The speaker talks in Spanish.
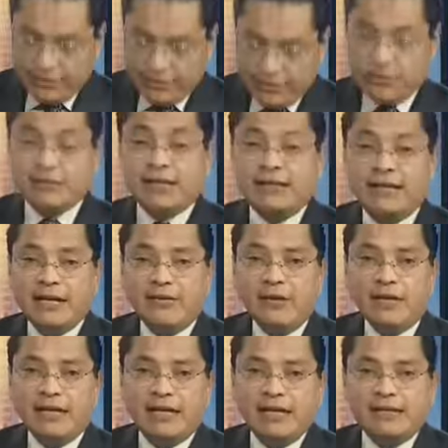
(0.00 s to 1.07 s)
de San Diego
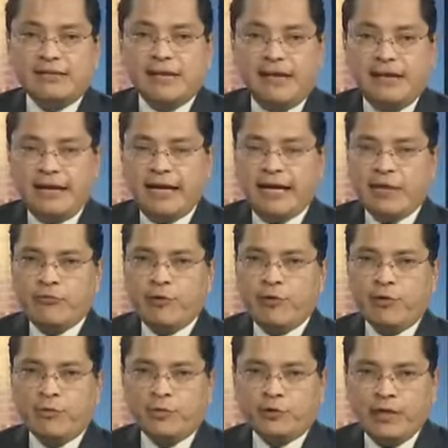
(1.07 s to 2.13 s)
analiza el
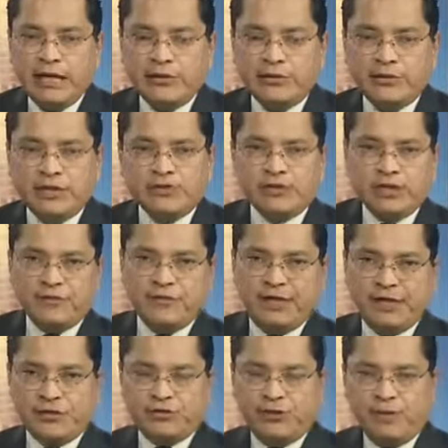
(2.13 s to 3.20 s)
nuevo proyecto de
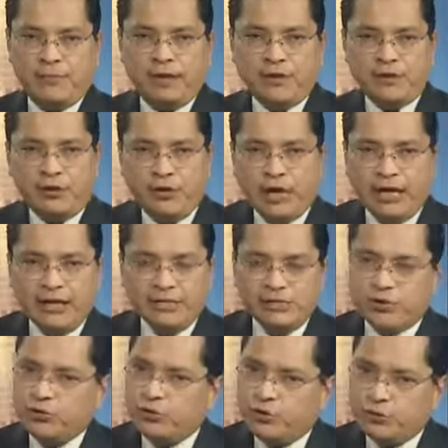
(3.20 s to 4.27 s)
zonificación en Barrio Logan.
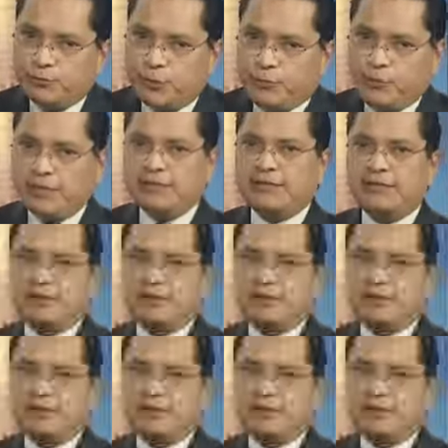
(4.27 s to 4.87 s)
Son dos propuestas